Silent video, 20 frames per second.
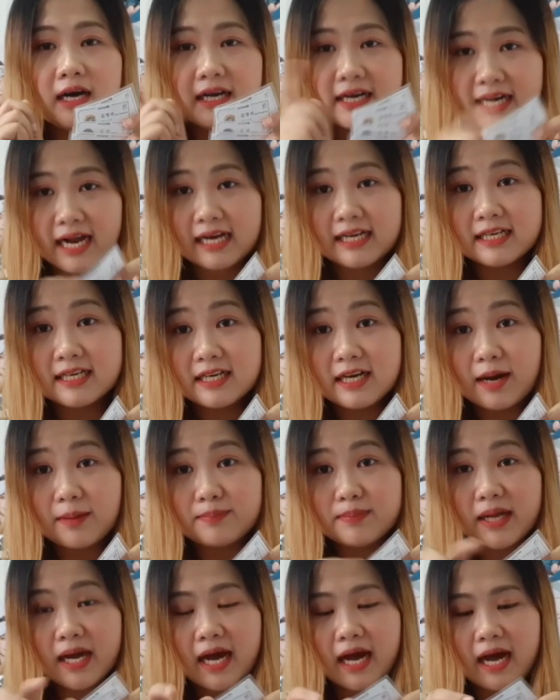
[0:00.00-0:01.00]
กระดาษเคลือบ
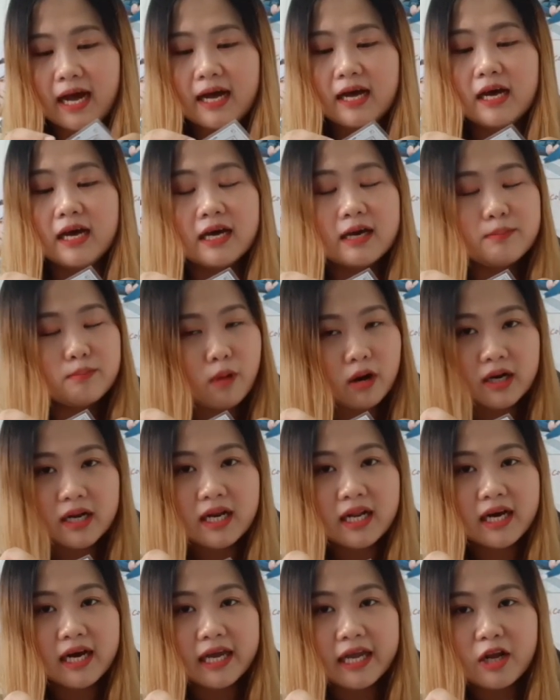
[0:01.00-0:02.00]
นะคะ บอกได้
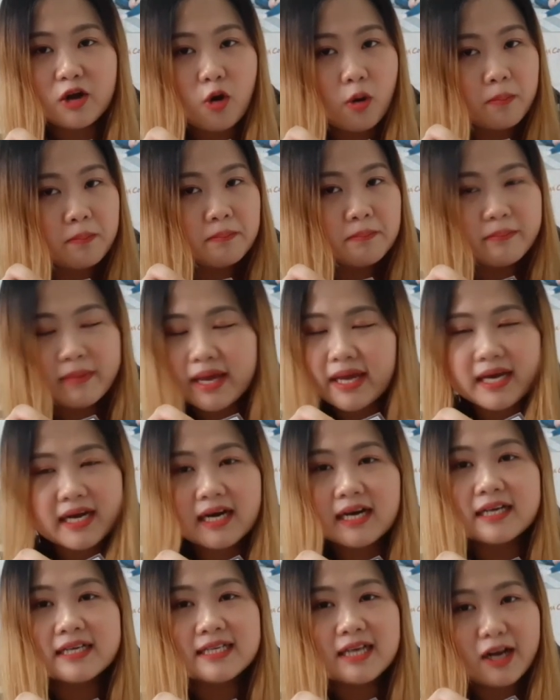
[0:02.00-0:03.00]
เลยงบไม่
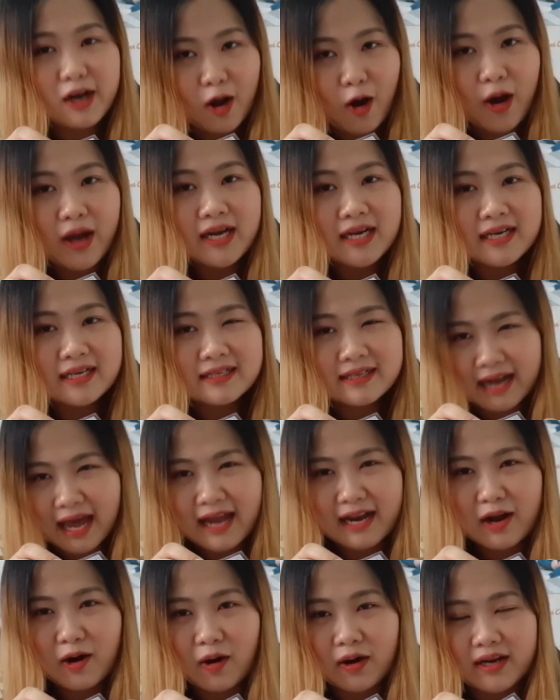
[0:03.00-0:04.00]
เกินร้อยหนึ่งแน่
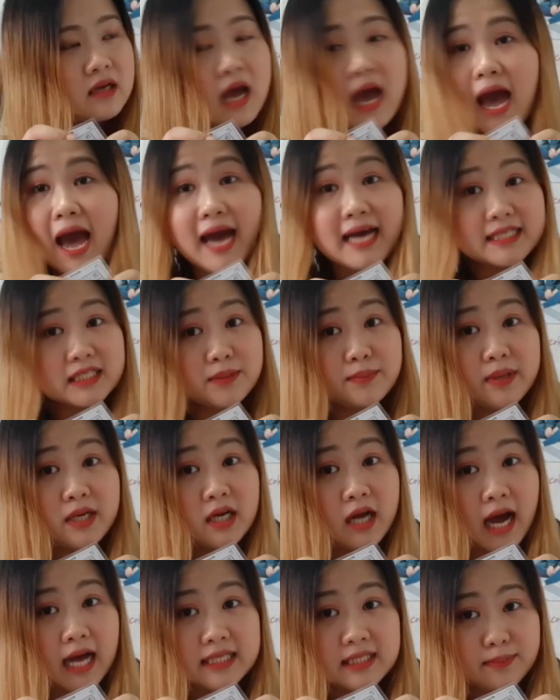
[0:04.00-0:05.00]
นอน อาจจะไม่
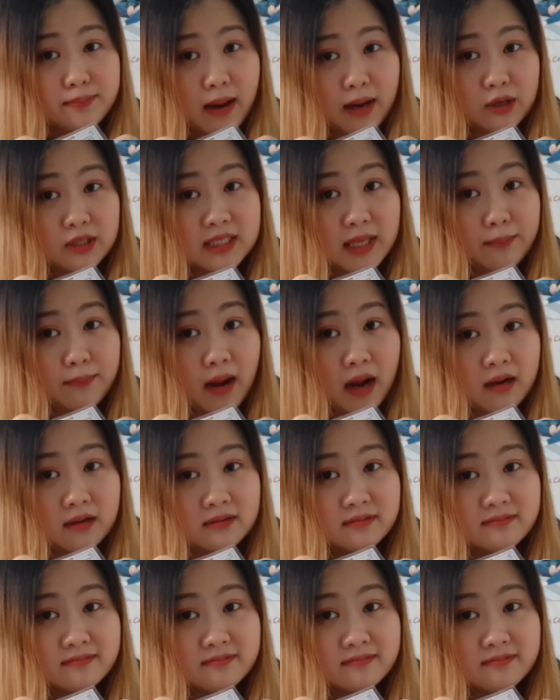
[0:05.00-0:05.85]
ถึง 50 บาท ด้วยซ้ำมั้ง